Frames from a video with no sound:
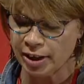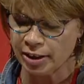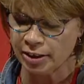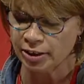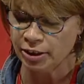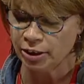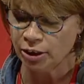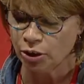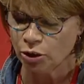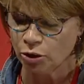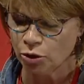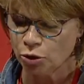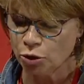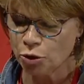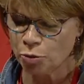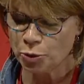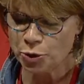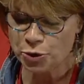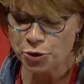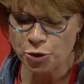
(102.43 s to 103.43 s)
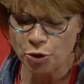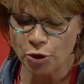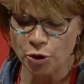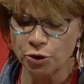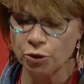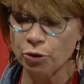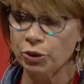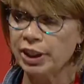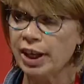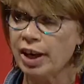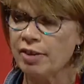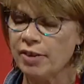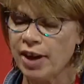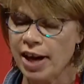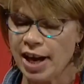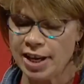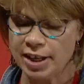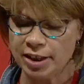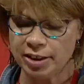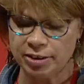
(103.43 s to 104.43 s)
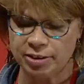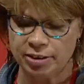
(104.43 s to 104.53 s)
un Ne plus se rendre au travail